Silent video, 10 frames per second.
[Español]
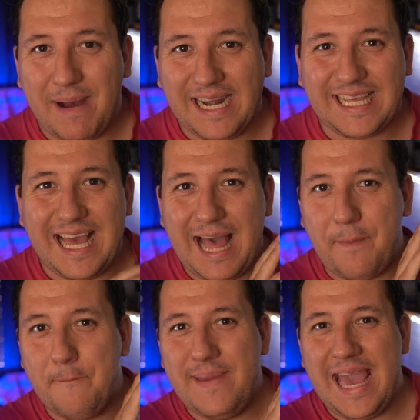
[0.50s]
marca
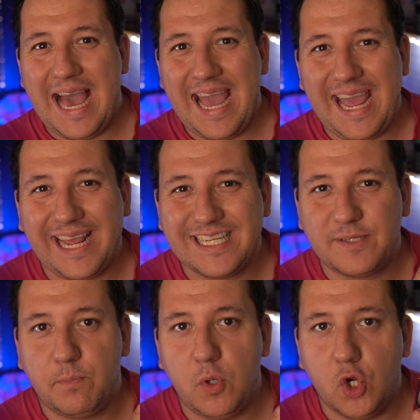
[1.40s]
me ha
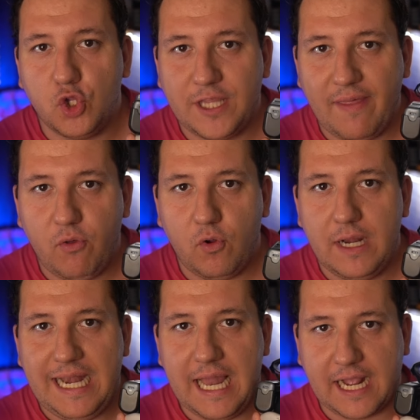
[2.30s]
explotado
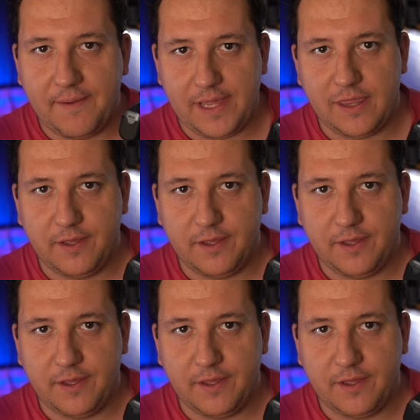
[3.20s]
la cabeza.